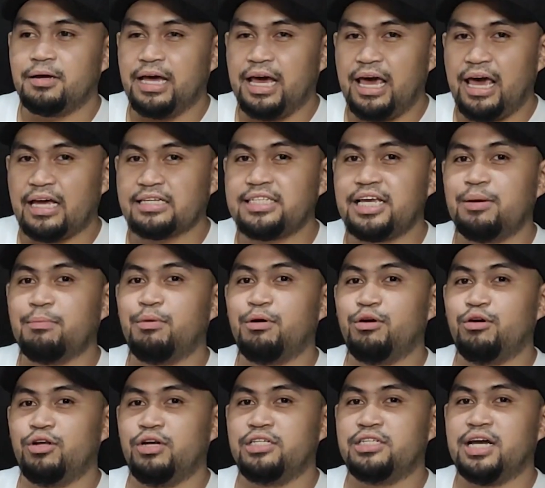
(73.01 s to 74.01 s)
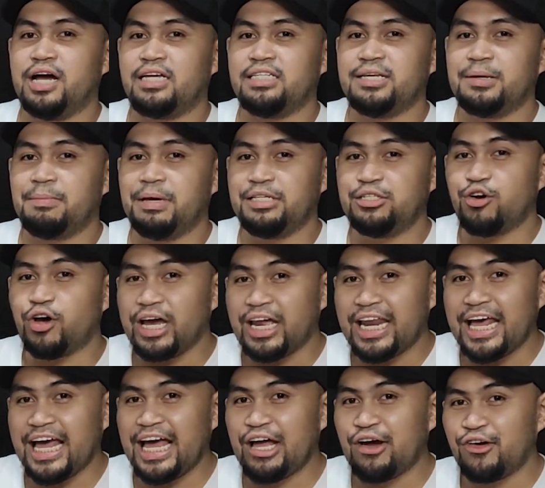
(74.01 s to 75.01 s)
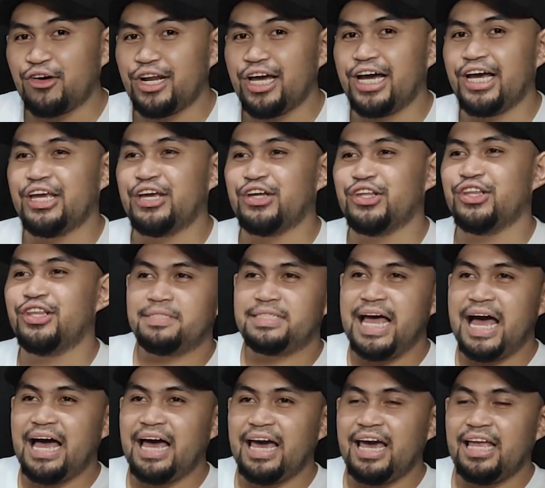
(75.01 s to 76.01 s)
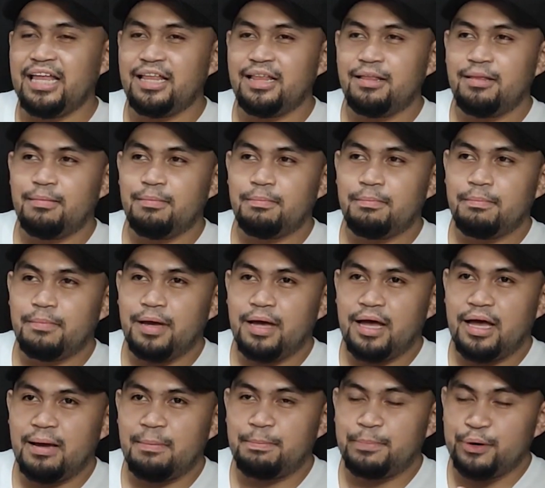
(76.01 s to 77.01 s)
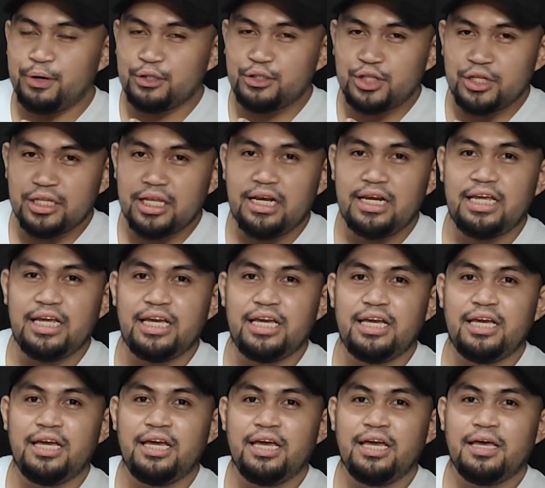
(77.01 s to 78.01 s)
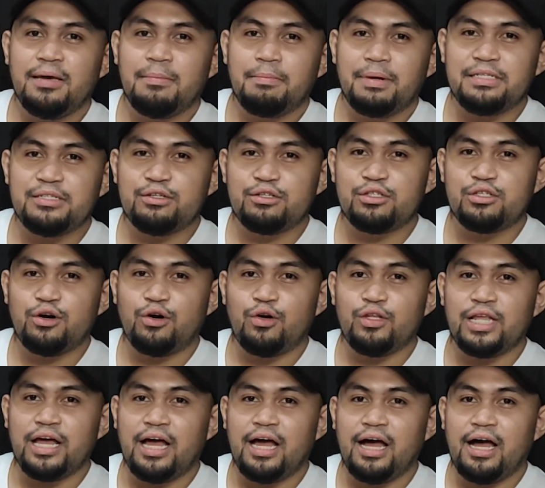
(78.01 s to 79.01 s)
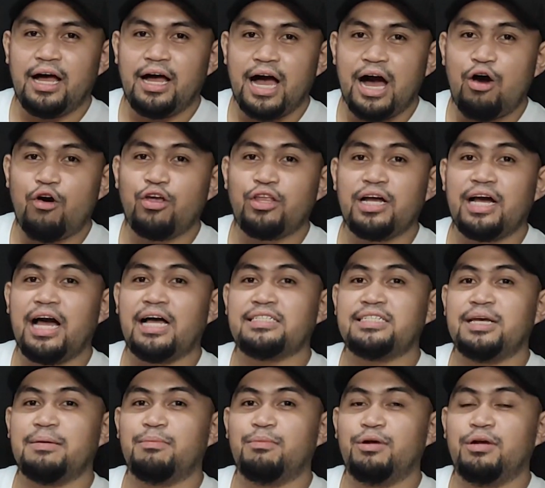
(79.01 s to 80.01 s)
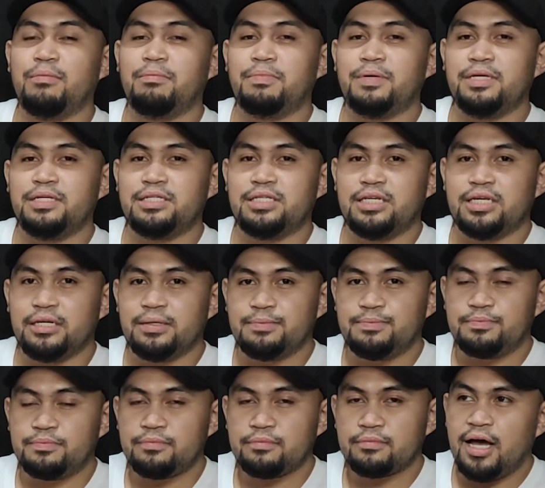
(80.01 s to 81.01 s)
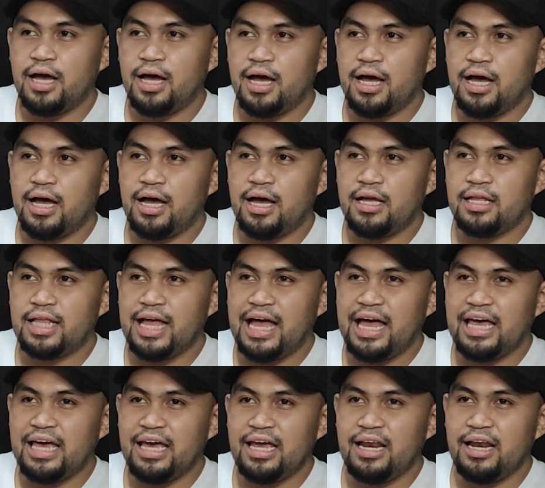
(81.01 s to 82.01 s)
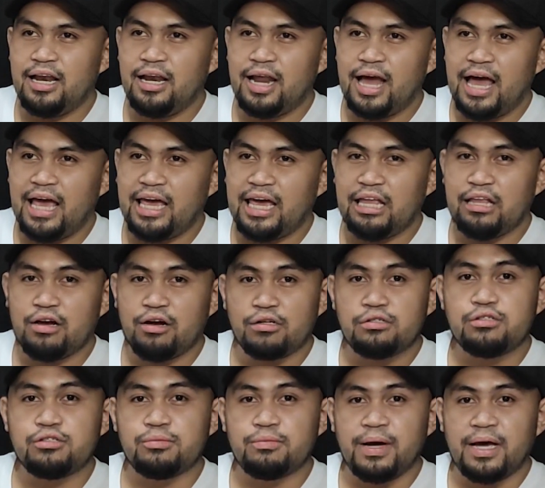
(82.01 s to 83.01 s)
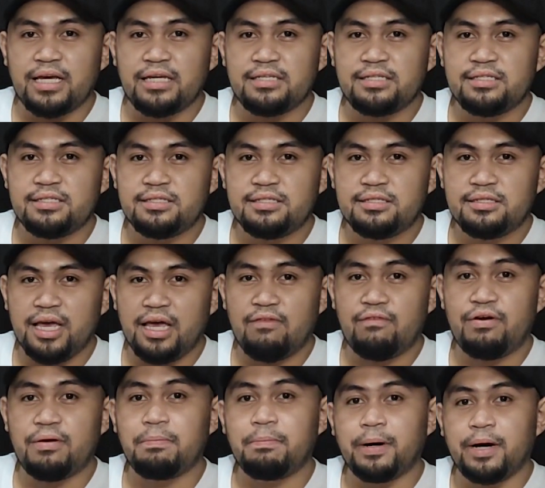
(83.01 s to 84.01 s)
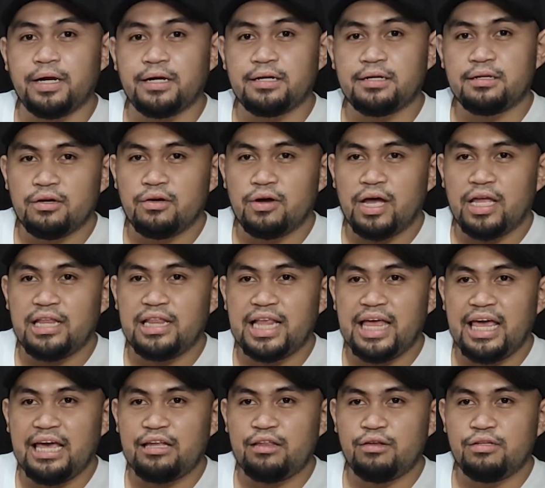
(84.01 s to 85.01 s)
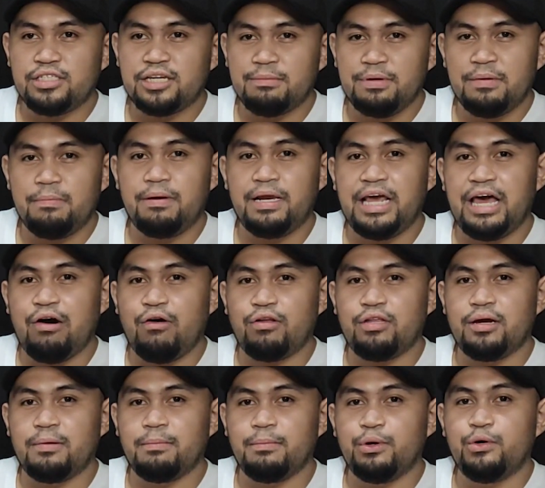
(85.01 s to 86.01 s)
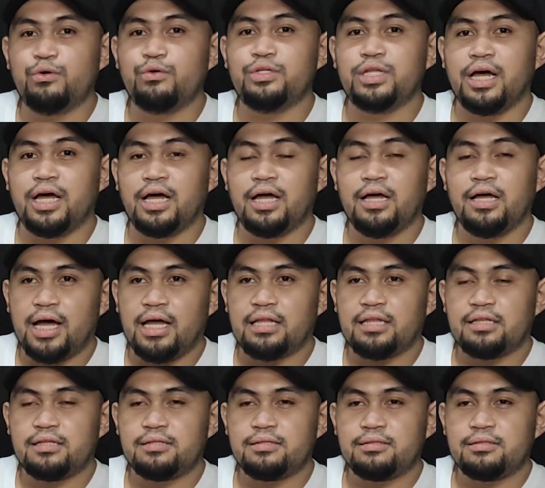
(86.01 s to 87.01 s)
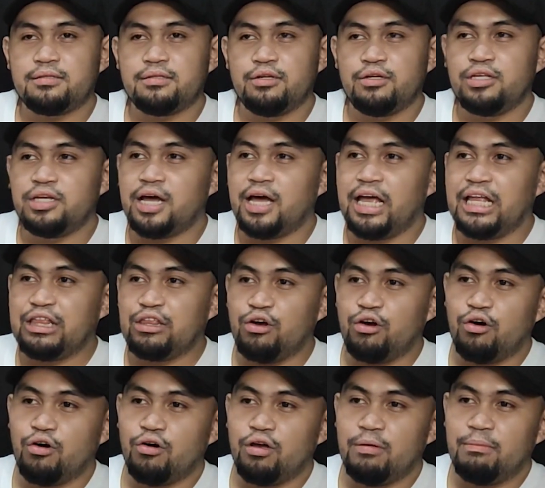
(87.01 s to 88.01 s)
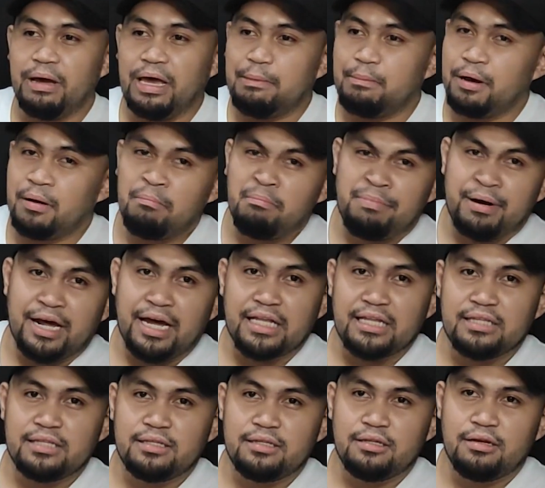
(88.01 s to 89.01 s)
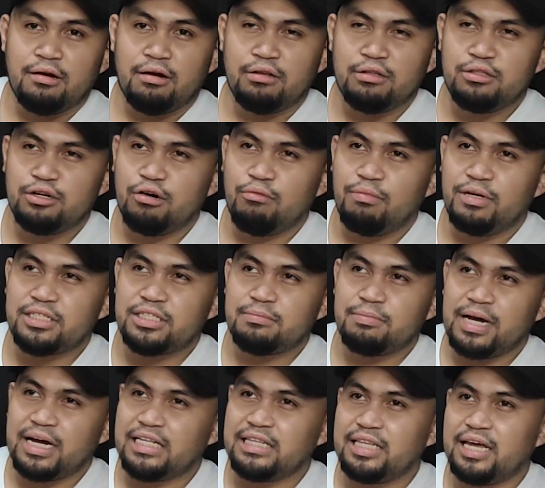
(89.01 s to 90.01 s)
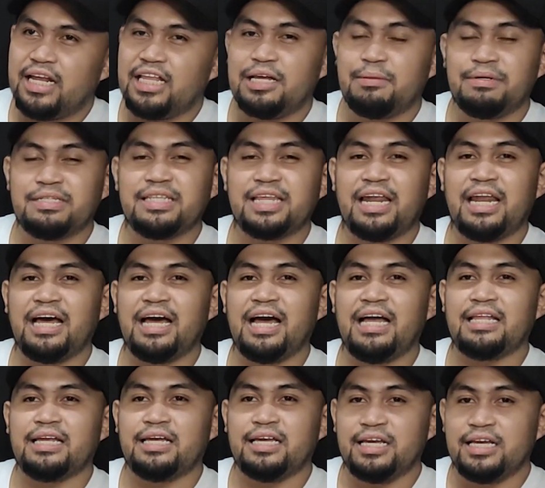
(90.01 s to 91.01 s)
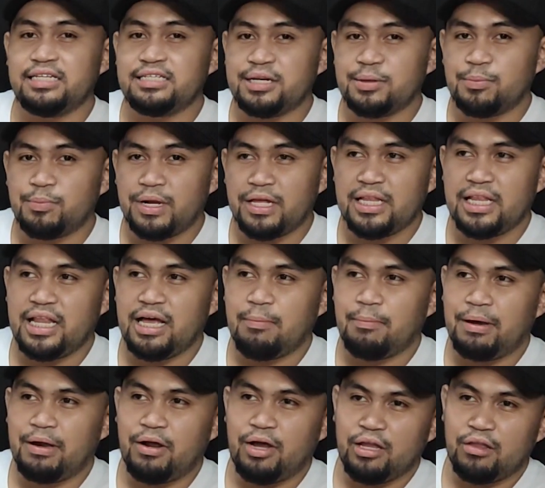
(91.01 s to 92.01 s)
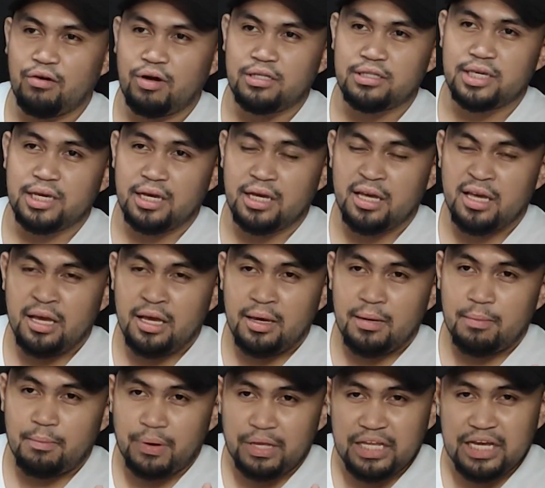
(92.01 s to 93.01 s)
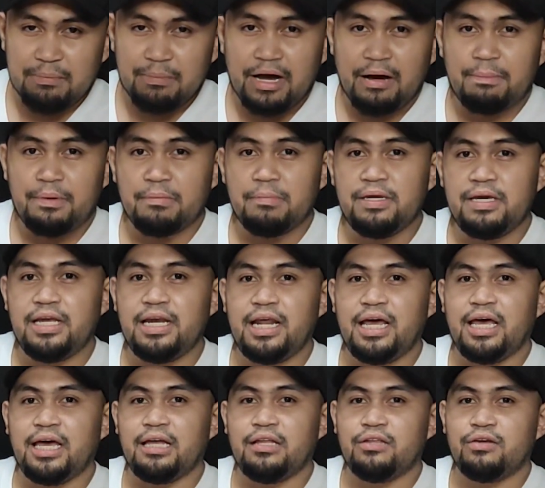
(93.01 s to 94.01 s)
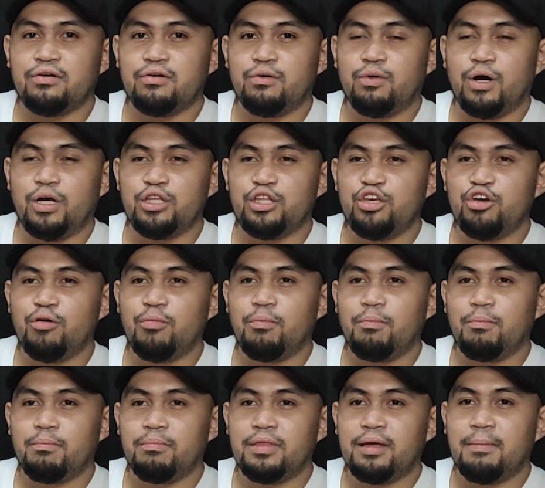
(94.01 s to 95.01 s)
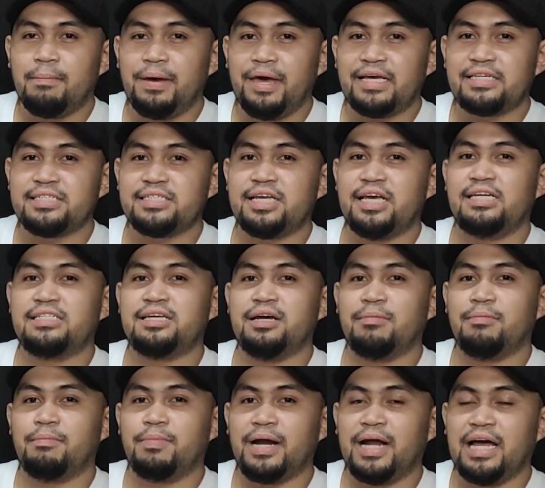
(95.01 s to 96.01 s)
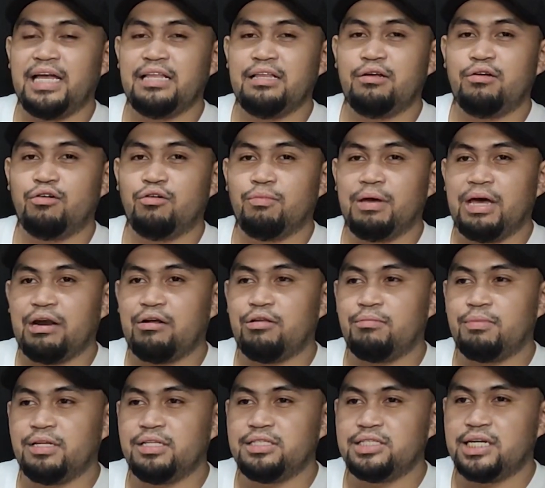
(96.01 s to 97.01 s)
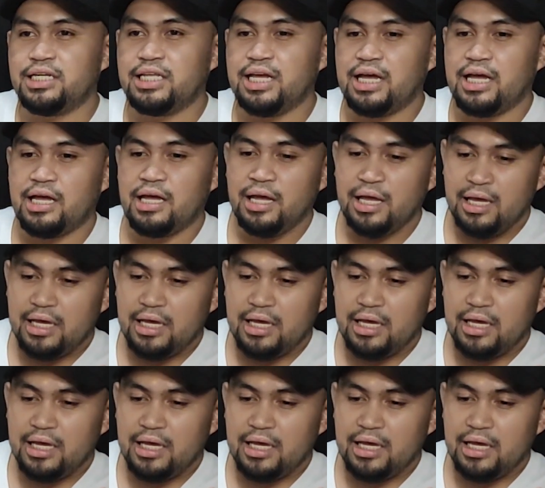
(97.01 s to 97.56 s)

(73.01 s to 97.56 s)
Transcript: i-assemble ulit siya kasi medyo kailangan ko na ngayon. Sa akin, uh, personally, mas gusto ko na ako yung nag-assemble ng uh, dahil I can customize every part. No? Unlike doon sa bibili ako ng buo na at yun nga ito, iba-ibang brand. Although mas maganda rin naman talaga na iisang brand lang. Pero ito kasi, pwede ka makapamili no? kung ano yung the best sa isang brand. Kung meron man dyan na